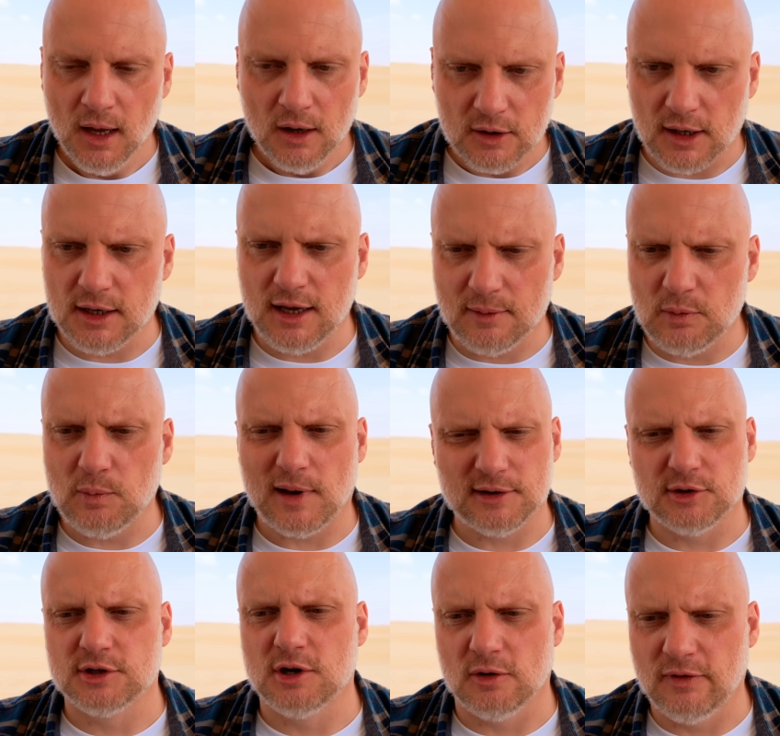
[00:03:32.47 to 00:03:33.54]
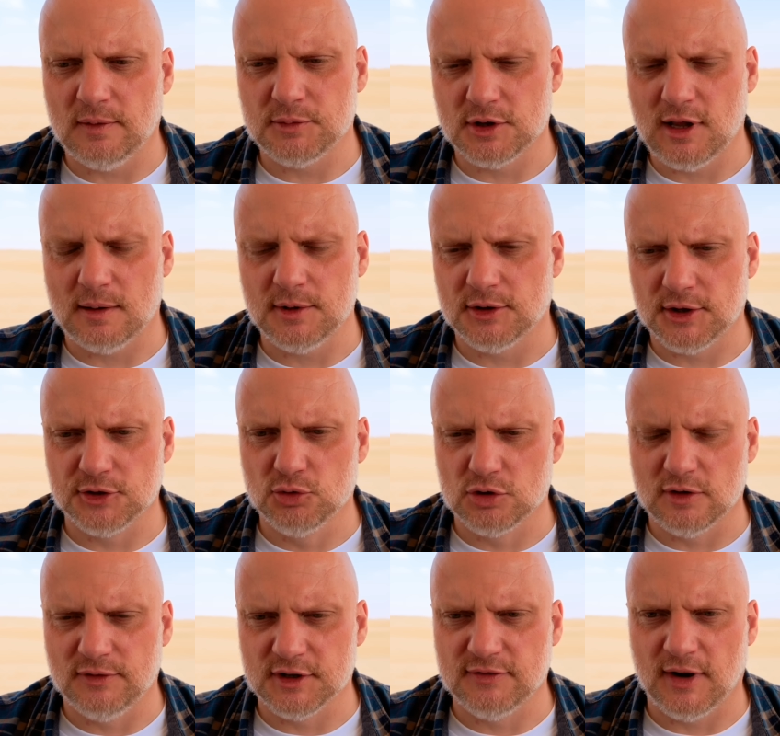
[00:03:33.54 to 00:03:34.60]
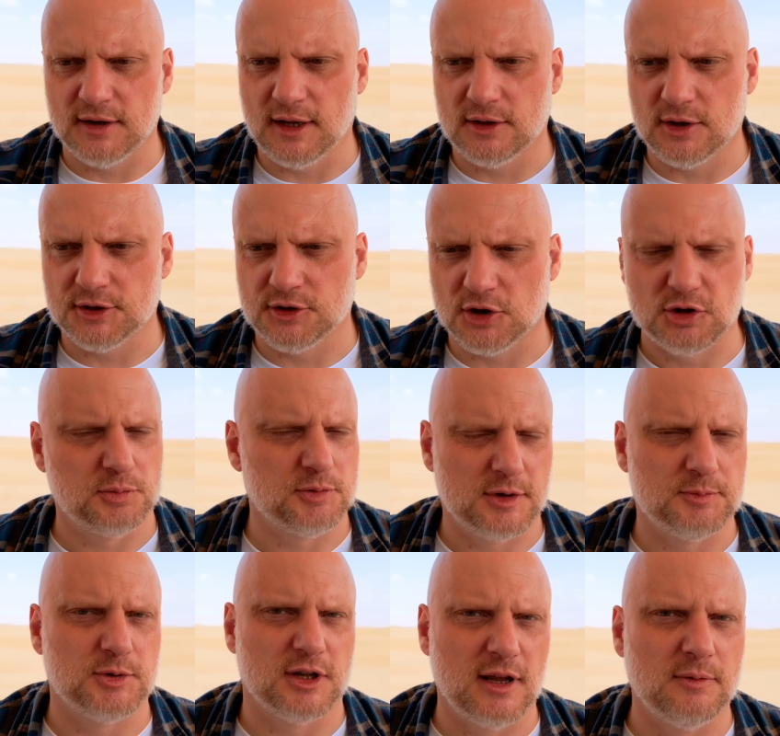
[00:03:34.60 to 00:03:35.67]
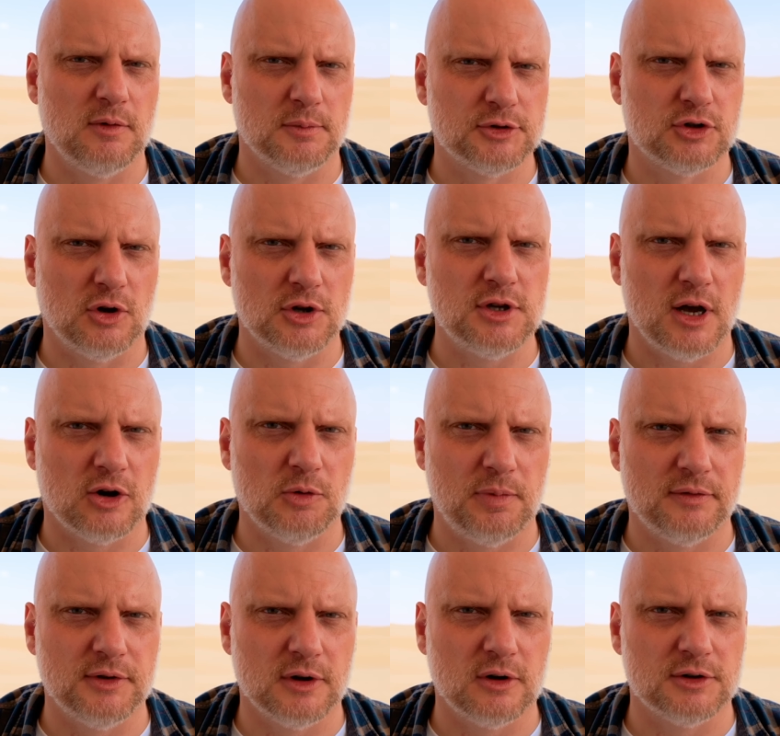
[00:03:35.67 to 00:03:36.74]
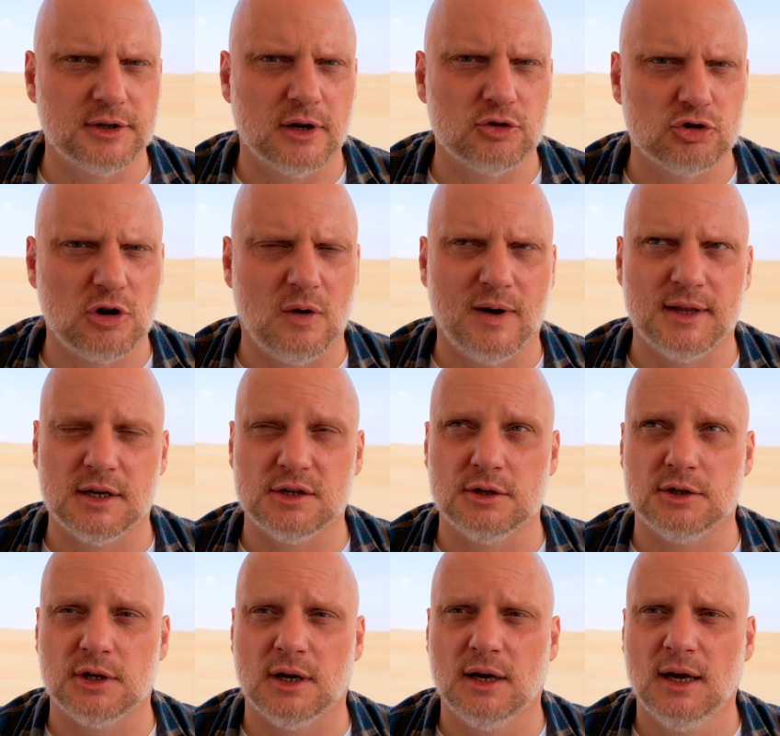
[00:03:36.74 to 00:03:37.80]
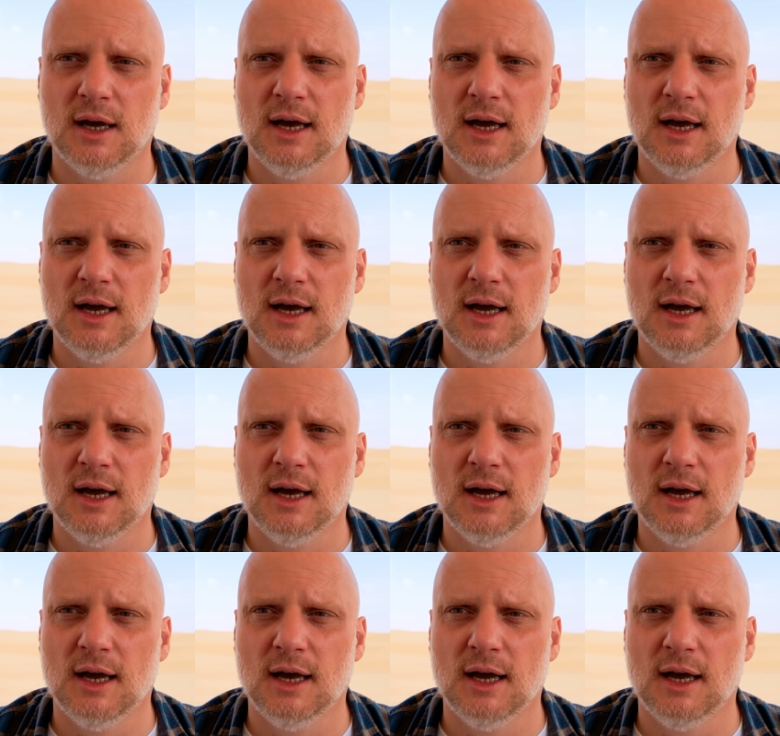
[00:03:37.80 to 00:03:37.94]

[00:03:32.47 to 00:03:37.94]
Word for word: Kochani, ja bym bardzo chciał, wiem, że dla mnie to jest duże wyzwanie i to jest coś, co przede mną stoi jako pewnego rodzaju szkoła na życie.